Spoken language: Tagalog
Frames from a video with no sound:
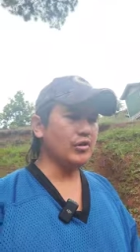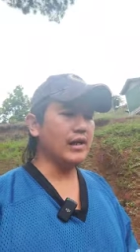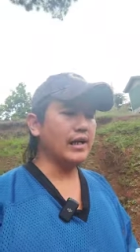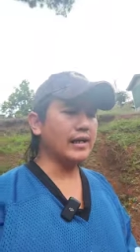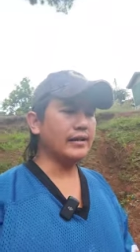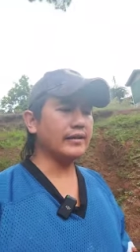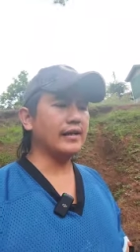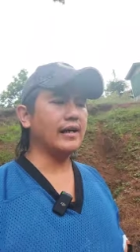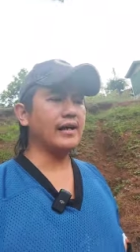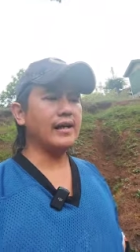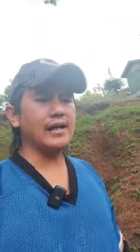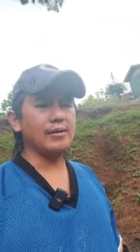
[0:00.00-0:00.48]
na
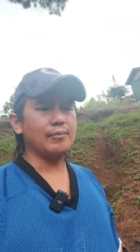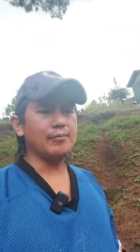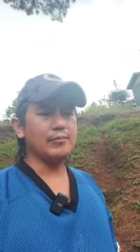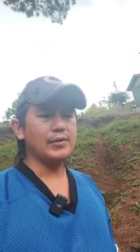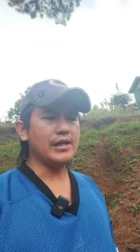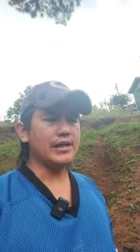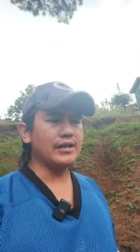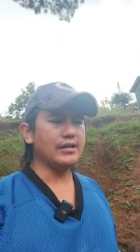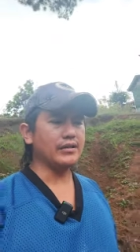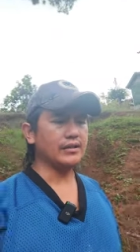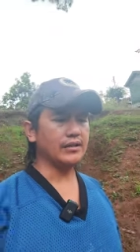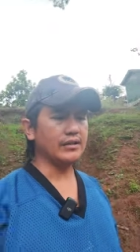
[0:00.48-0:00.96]
latang
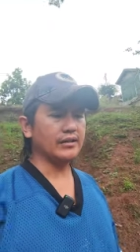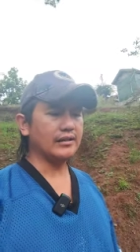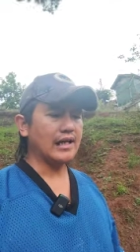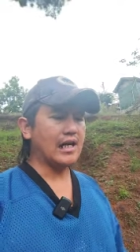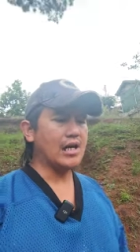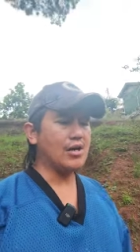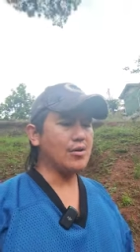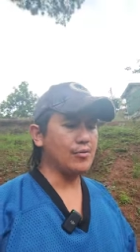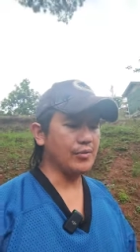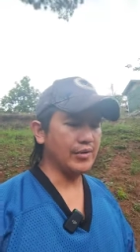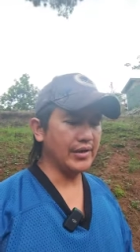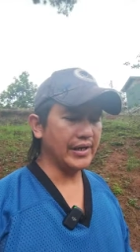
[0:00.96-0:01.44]
agbyag iti
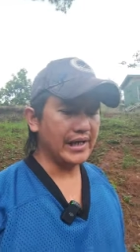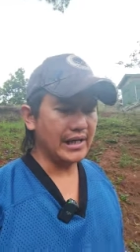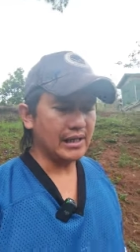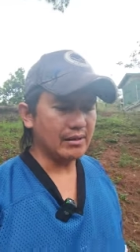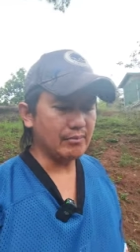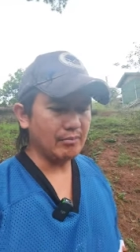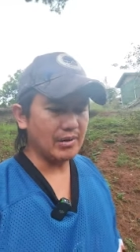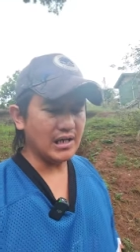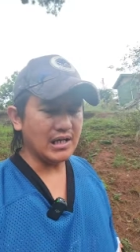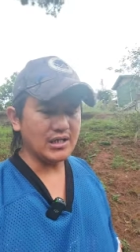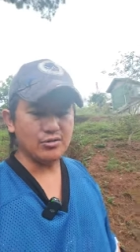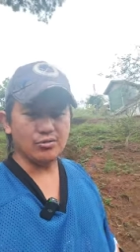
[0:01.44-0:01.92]
tao nga
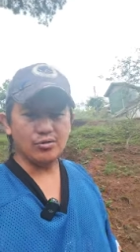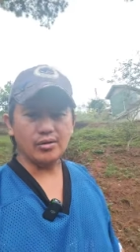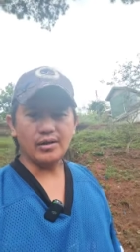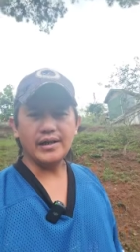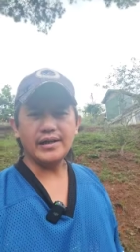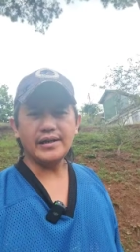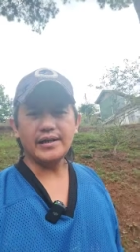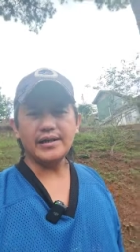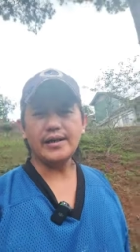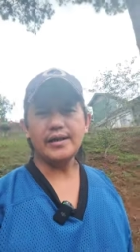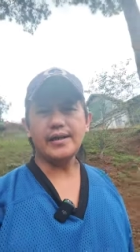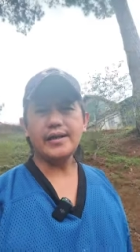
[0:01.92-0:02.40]
nagbasol
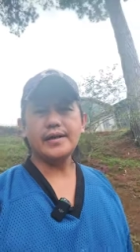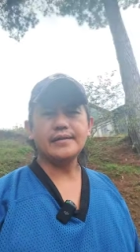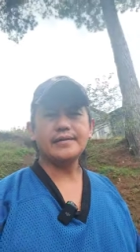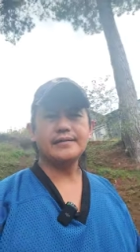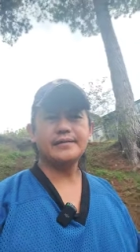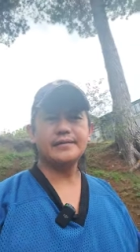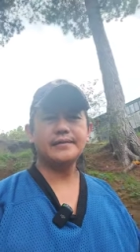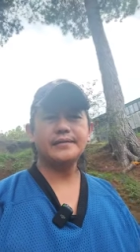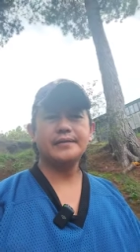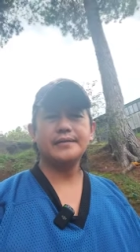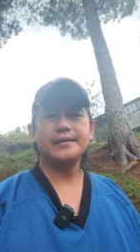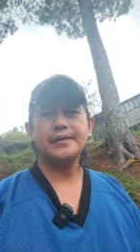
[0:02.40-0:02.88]
kanyana
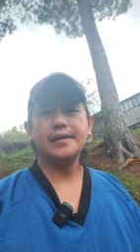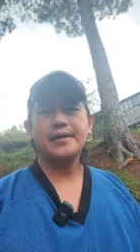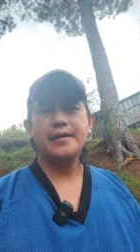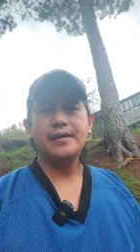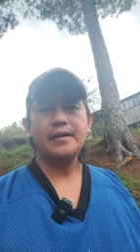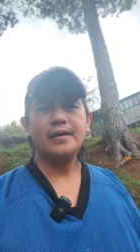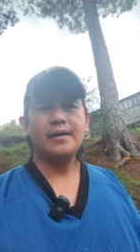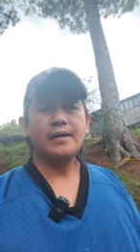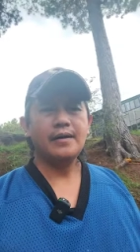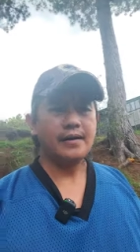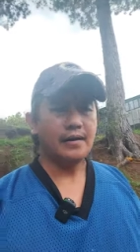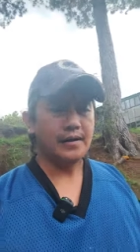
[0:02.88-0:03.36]

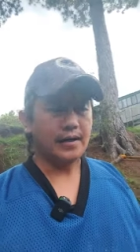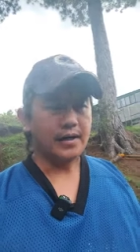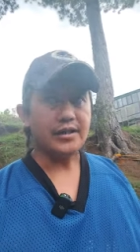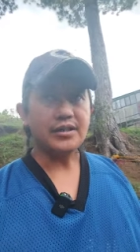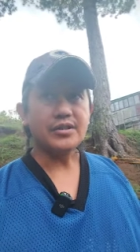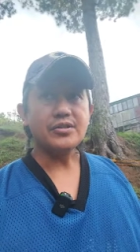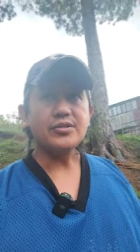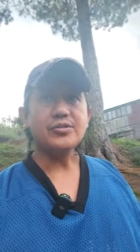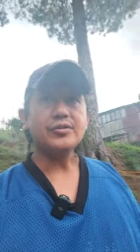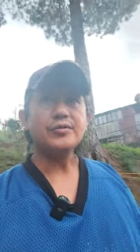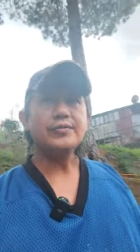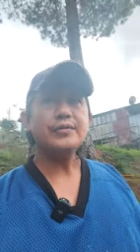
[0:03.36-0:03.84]
nga
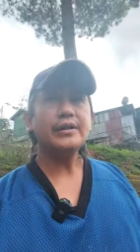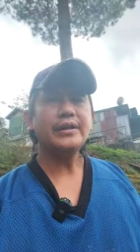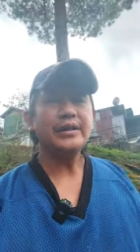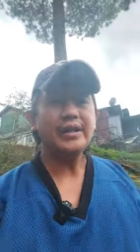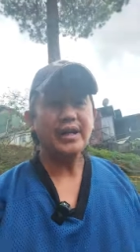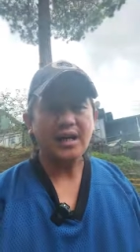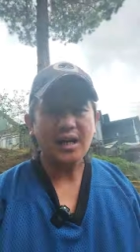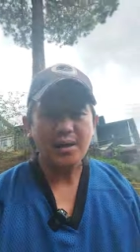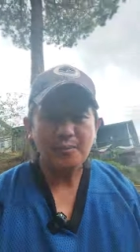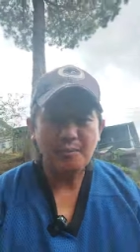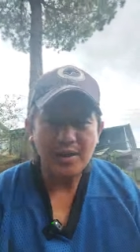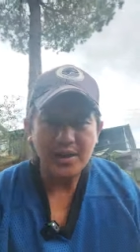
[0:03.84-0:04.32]
deserving
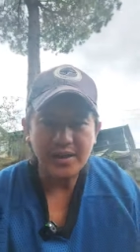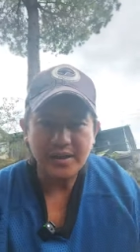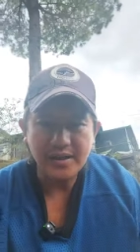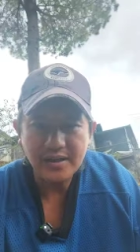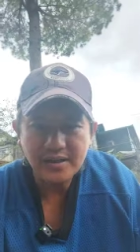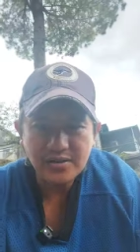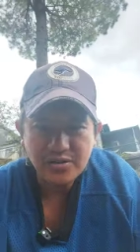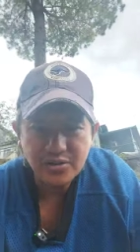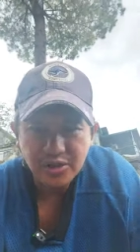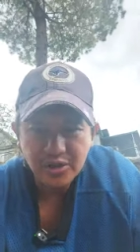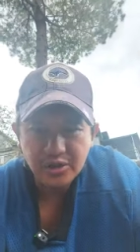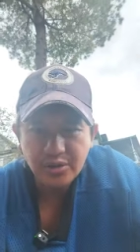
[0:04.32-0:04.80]
da nga
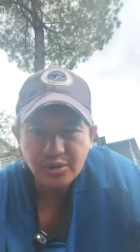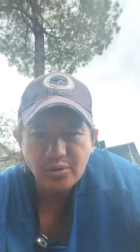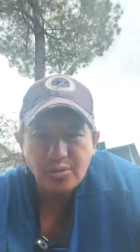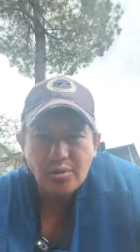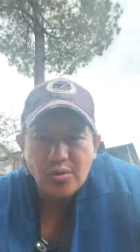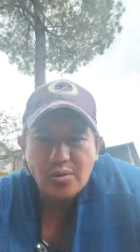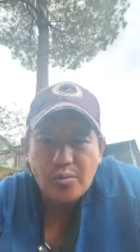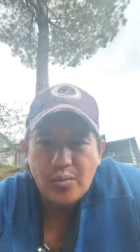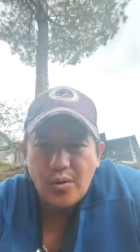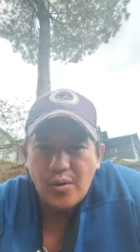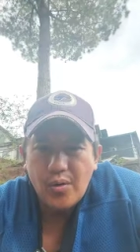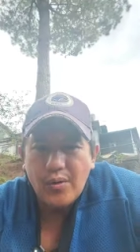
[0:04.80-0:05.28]
mairis iti
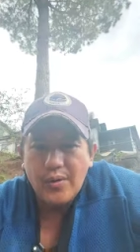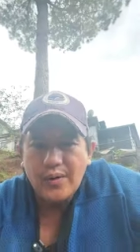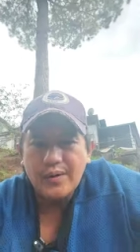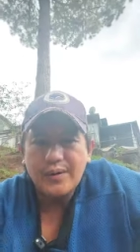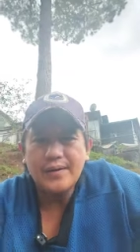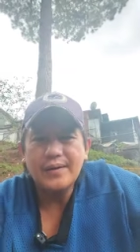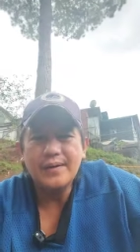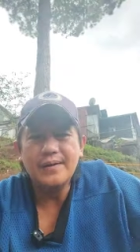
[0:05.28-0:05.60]
lubong